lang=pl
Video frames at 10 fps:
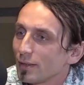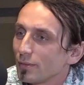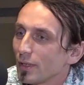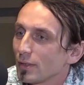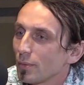
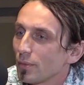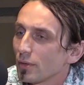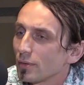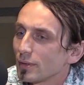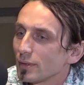
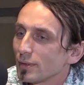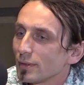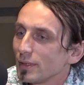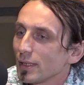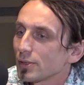Wiadomo,
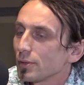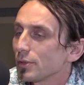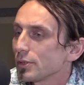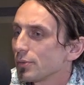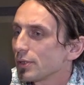inaczej
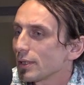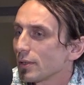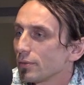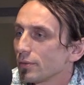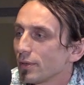będziemy się
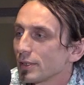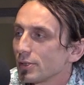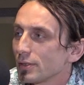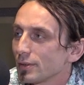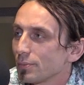
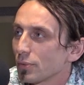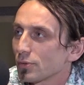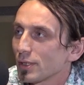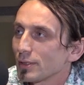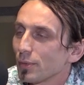zachowywać
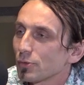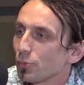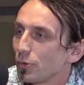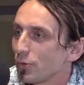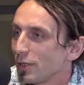podczas
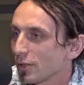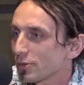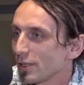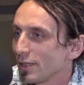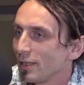meczu piłki
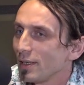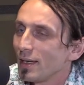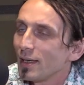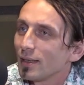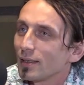nożnej,
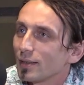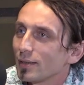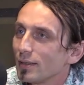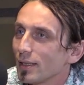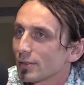
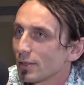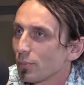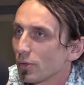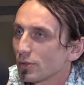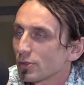inaczej
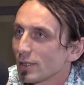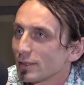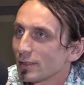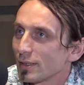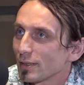
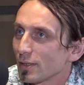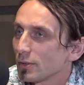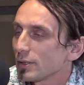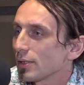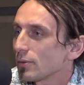podczas
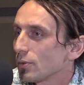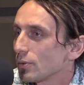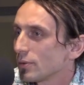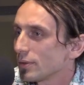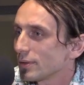
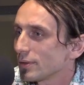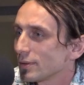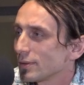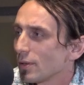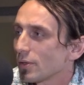koncertu
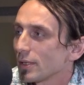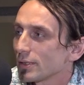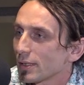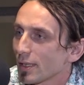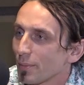
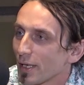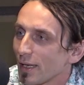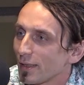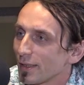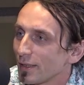orkiestry
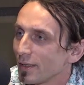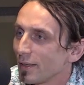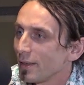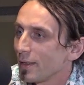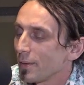kameralnej.
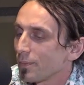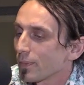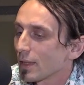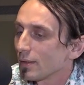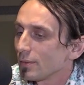
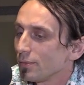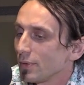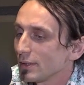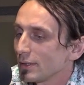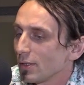
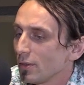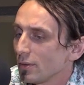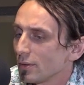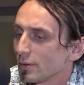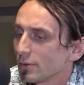Więc
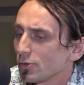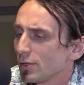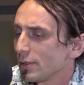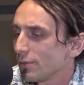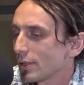to
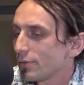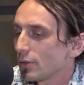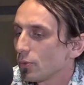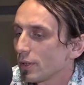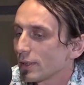życie
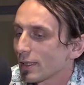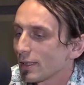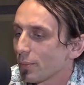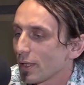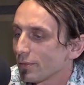weryfikuje tak
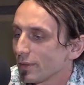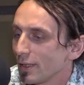naprawdę,